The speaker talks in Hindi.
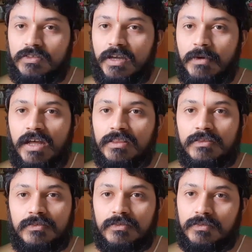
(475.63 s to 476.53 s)
ये बात
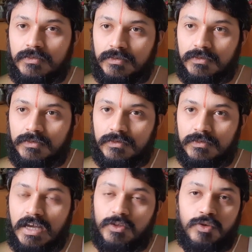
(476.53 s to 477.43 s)

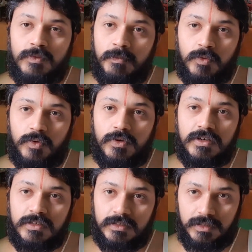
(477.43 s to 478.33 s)
या तो तुम्हें पूर्ण
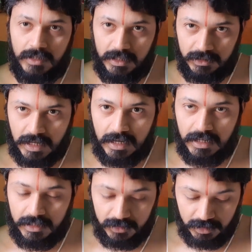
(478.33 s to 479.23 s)
हिंसा
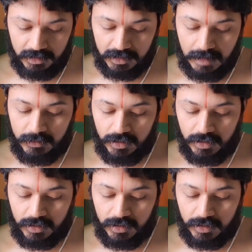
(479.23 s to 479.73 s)
के जिस हिसाब से